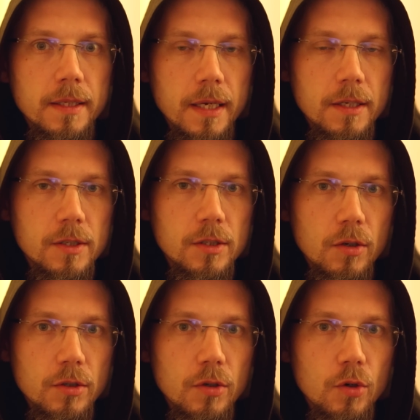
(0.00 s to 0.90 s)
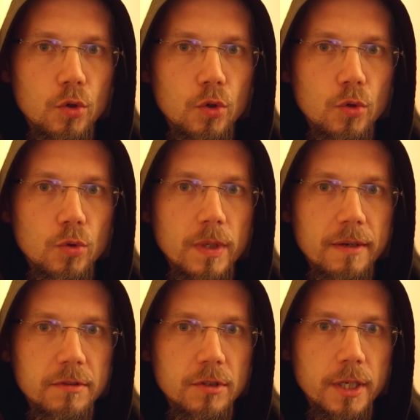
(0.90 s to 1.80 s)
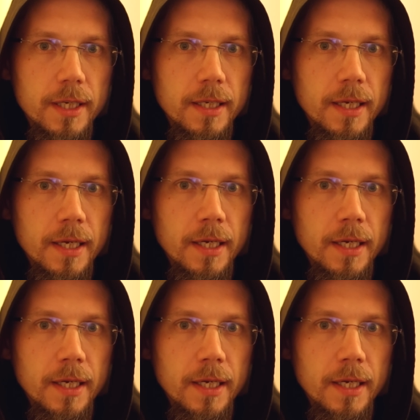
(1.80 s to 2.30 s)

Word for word: tej historii o królu Dawidzie,